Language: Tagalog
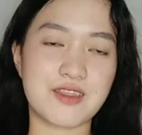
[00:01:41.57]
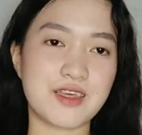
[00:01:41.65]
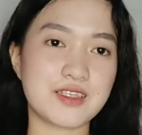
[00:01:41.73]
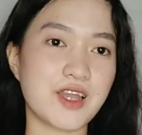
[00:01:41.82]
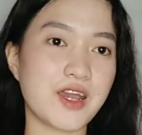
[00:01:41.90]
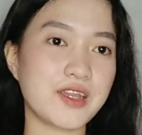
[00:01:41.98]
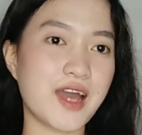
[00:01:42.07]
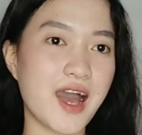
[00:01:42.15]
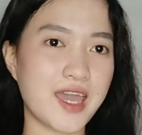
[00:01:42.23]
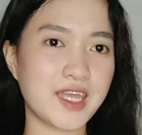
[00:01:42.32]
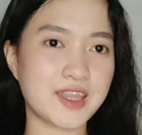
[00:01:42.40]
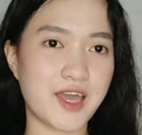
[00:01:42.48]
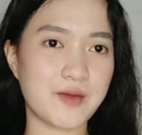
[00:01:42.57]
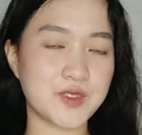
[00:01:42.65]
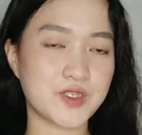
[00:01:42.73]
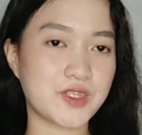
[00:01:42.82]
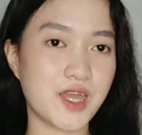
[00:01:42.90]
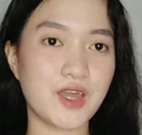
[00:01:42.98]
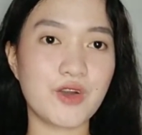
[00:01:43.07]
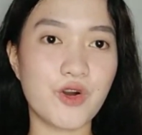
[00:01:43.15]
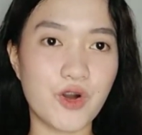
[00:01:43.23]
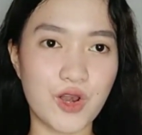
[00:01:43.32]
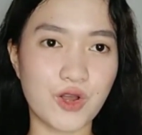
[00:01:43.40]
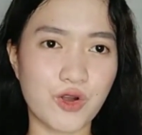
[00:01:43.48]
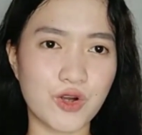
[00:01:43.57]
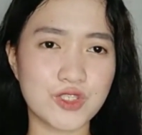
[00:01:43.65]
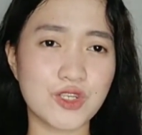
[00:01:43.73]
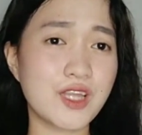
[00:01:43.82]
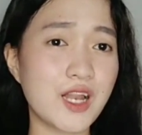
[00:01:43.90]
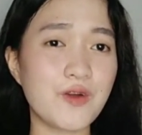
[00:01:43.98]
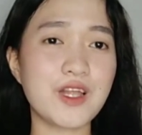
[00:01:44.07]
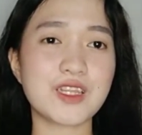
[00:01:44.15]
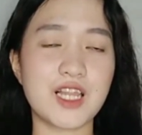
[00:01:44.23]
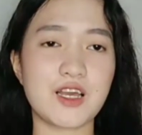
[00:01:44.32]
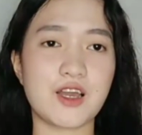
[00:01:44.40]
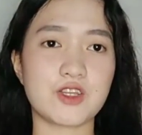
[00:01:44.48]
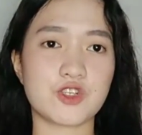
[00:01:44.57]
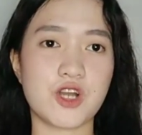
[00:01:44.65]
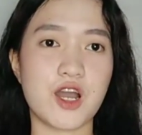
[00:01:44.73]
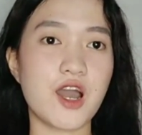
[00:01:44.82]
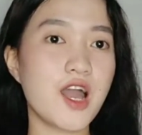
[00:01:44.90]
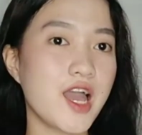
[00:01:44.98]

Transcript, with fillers: These are the items na i-haul ko. So, dalawa lang talaga siya.